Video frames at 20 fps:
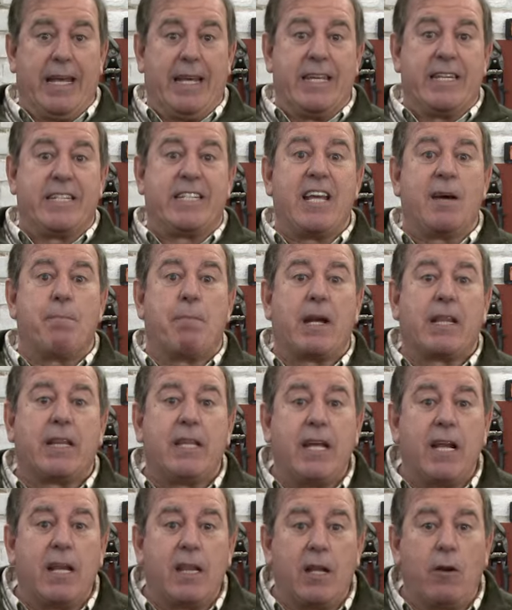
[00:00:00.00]
Si a
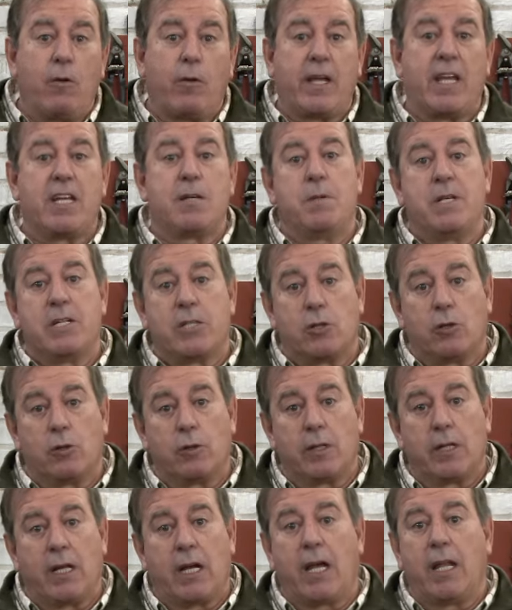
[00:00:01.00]
partir de lo que has visto
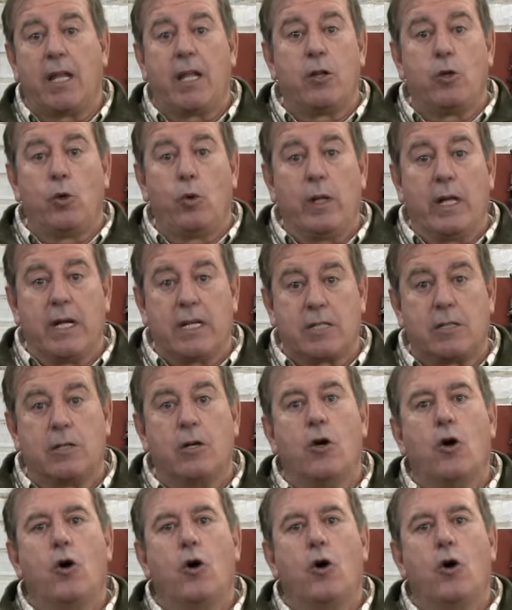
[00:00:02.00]
te quedan dudas